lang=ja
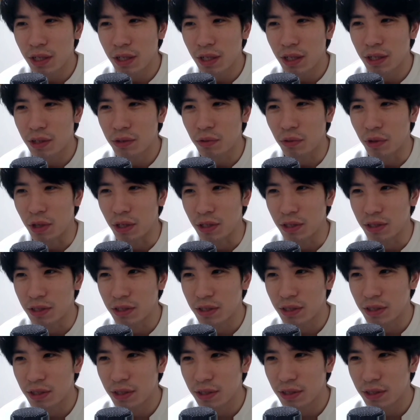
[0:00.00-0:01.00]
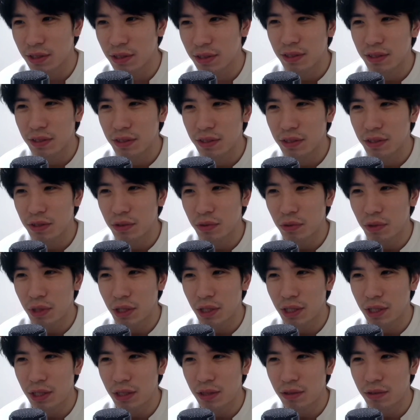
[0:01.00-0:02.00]
ハンドラーなんじゃない
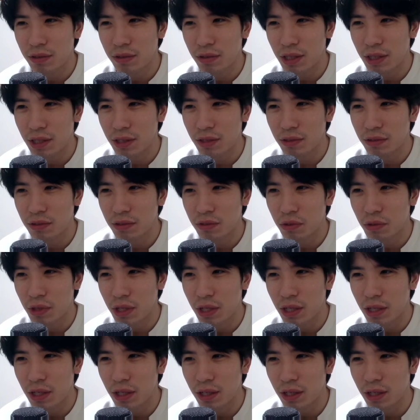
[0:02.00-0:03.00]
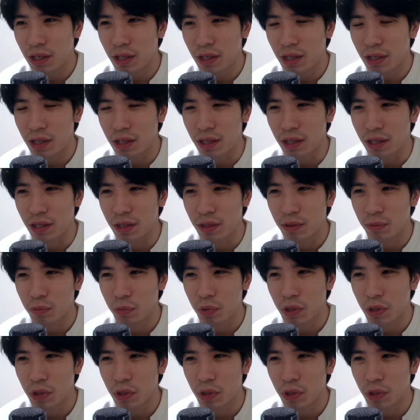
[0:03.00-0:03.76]
スコアリングハンドラーか